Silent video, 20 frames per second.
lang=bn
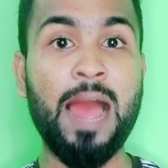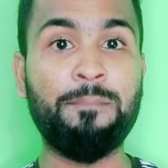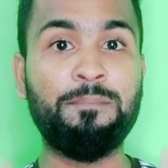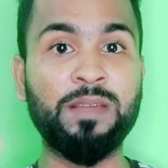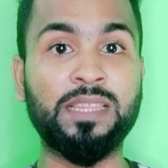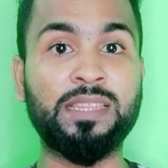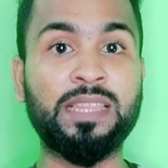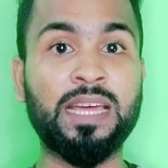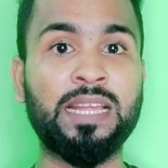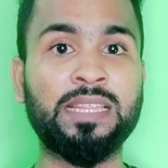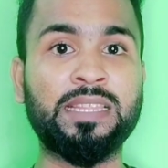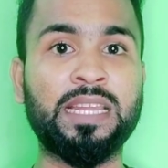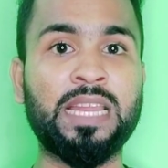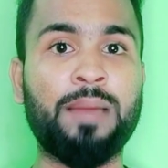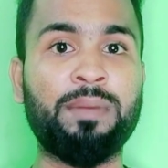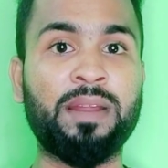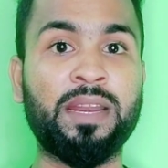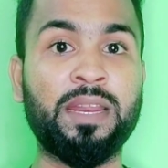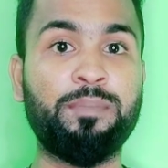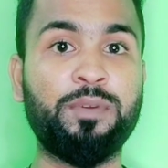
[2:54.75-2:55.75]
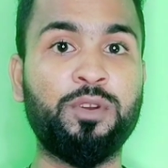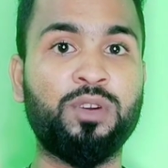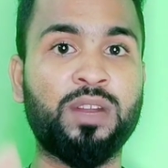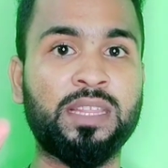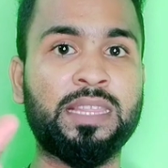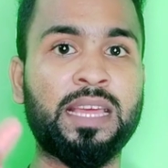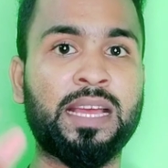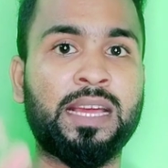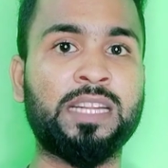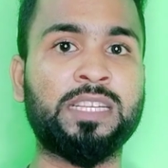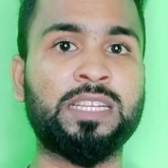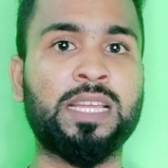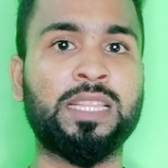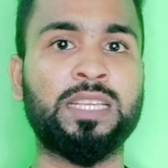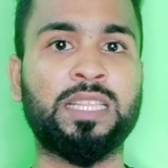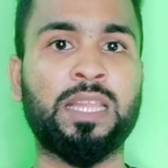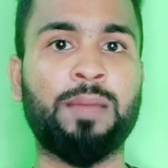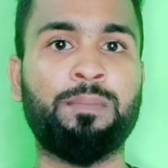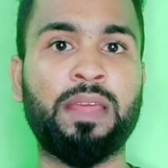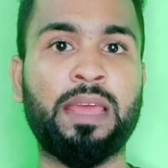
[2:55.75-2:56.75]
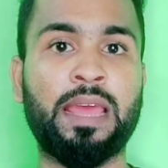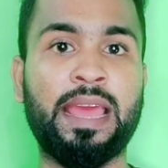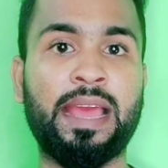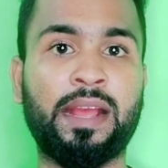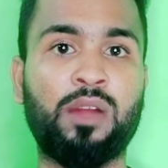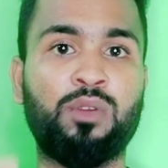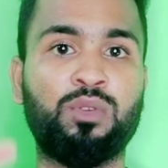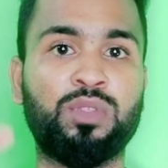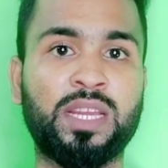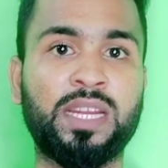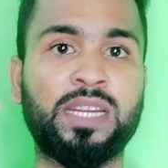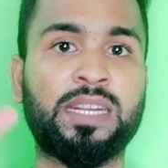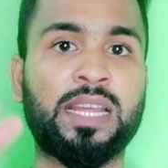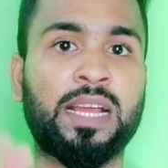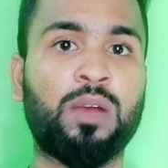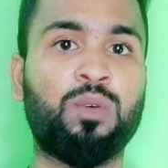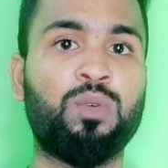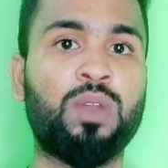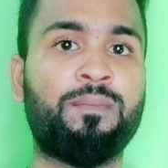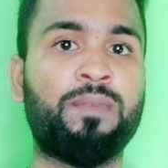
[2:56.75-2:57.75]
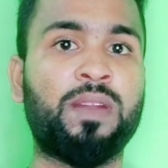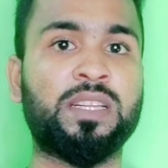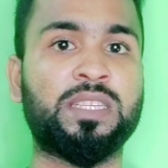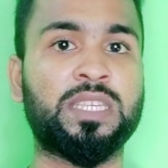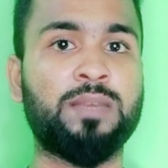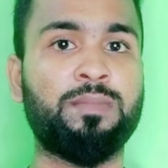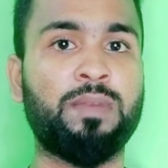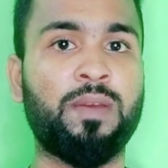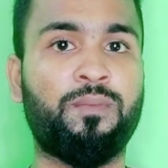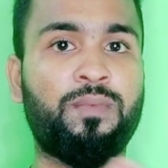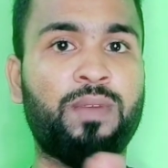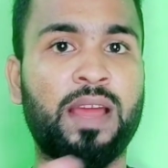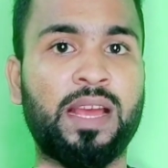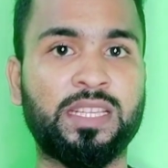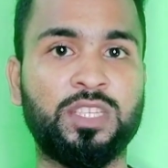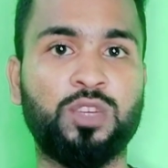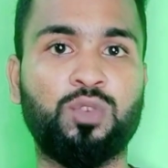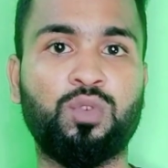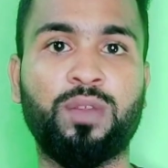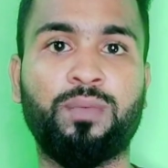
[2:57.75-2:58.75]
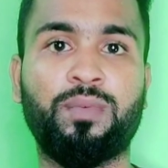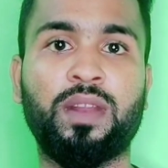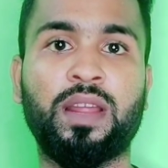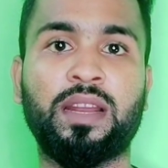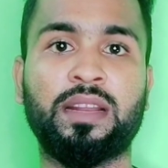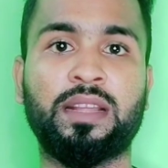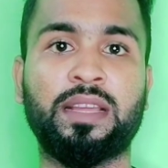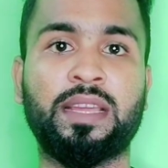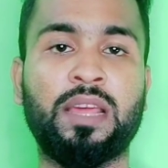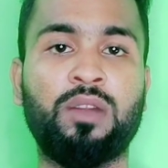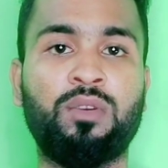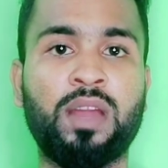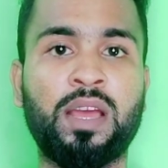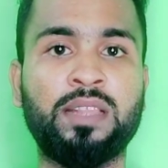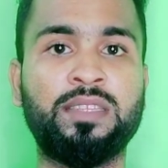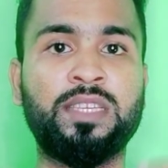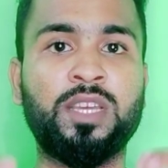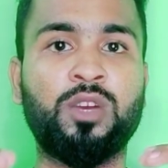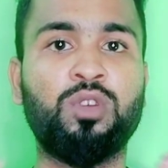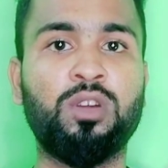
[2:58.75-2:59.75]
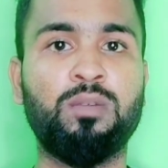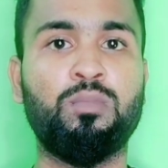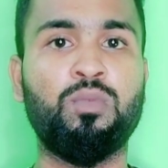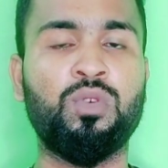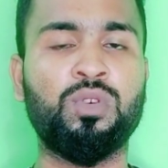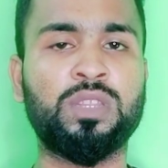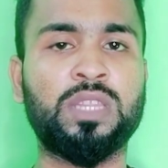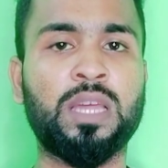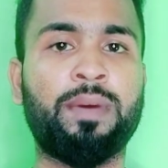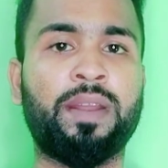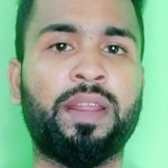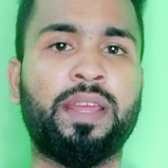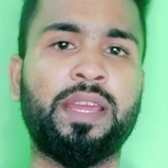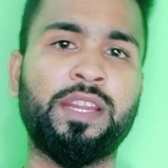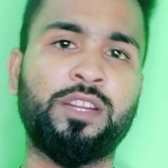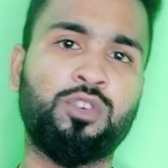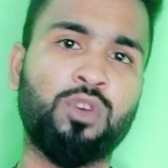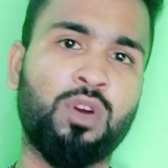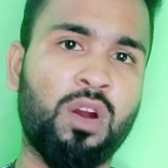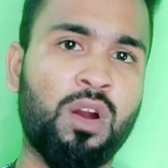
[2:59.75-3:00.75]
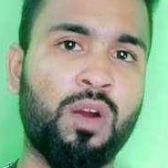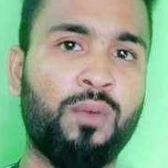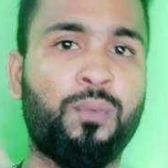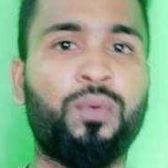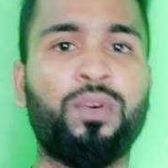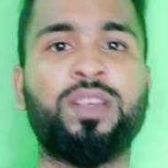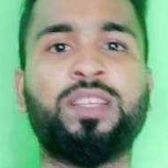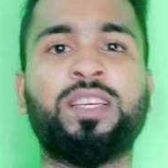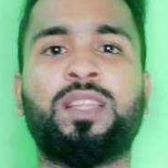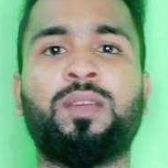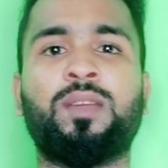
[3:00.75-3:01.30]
আপনি তাড়াতাড়ি আমার এই ভিডিওটা দেখার সাথে সাথে আপনি অ্যাকাউন্ট থেকে টাকাগুলো আপনার সিমে প্লাগজি করে ফেলান কেননা যে কোনো মুখ আবার এইটা অফ হয়ে